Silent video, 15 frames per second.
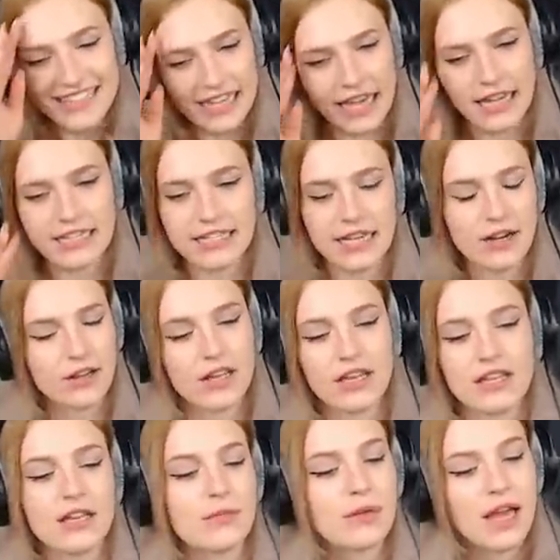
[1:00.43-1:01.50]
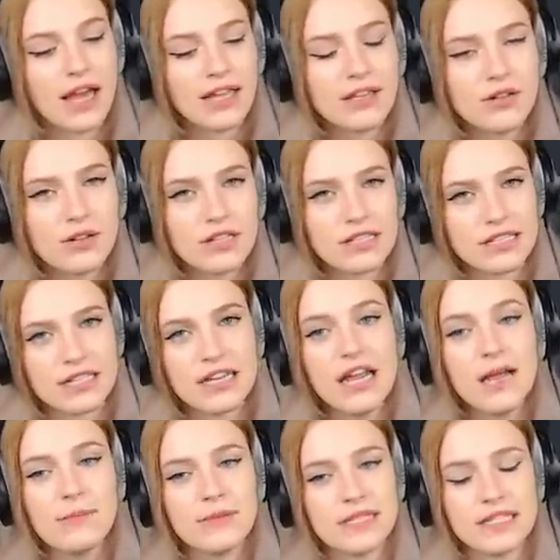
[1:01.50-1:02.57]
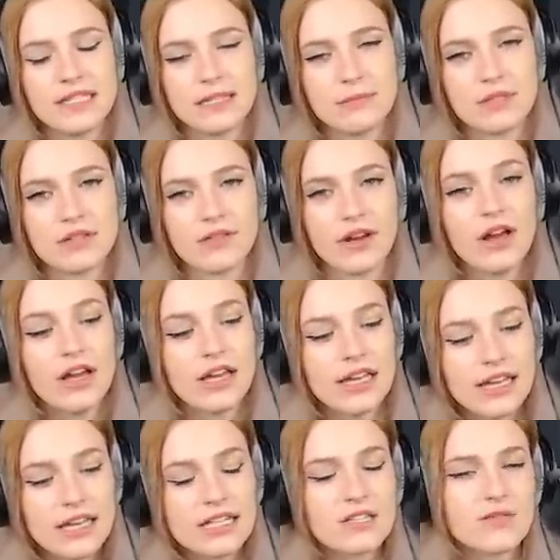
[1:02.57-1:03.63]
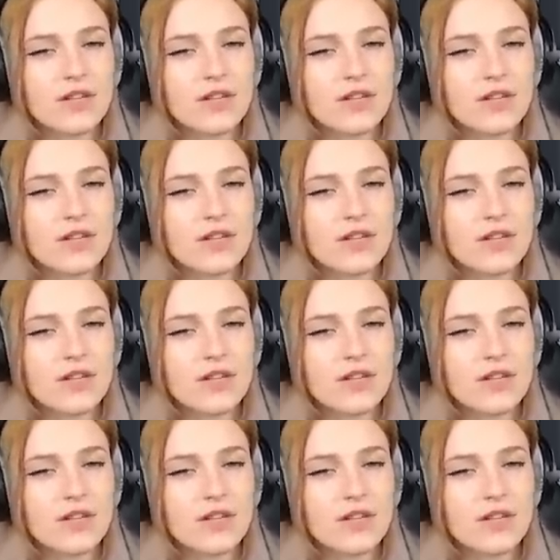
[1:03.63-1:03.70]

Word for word: Direkt, ja, okay, ich habe keinen Jungen gesehen, bis ich 17 war. Hier ist